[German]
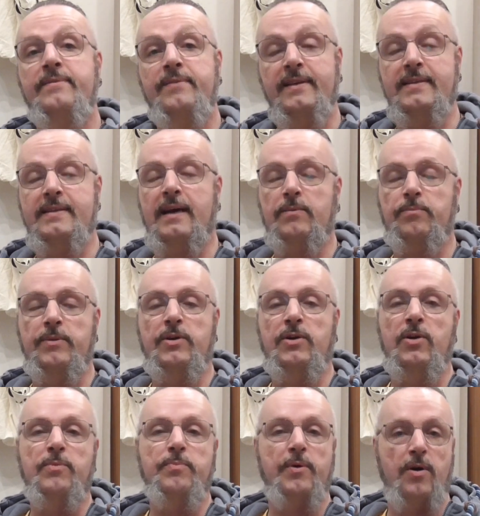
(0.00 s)
Wie gesagt, mit
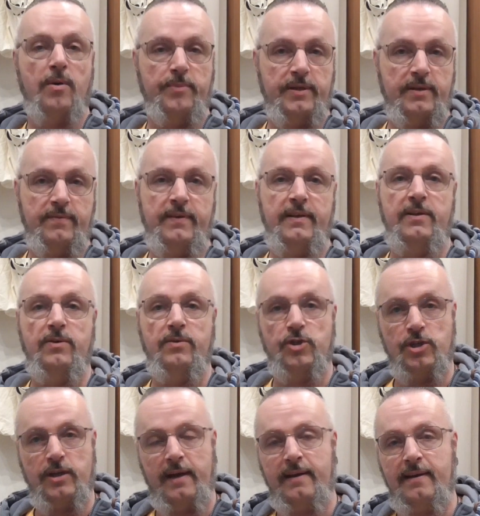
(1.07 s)
Glück bekomme ich ein Video,
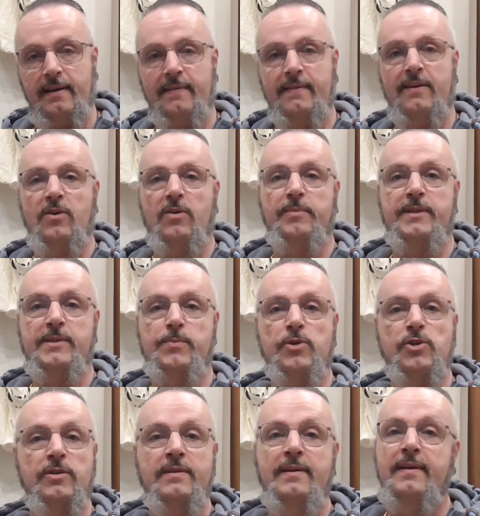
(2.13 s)
schneide ich das hier noch mit
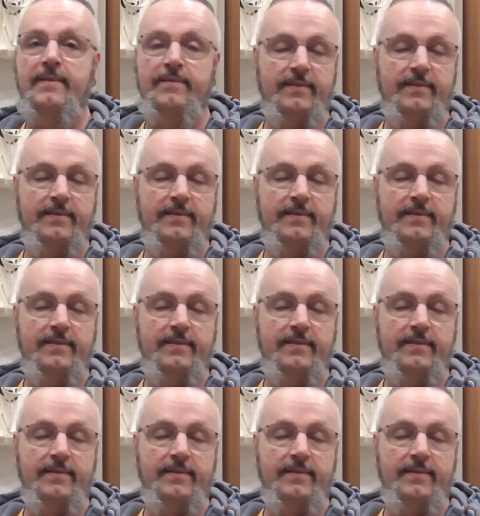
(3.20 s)
zwischen.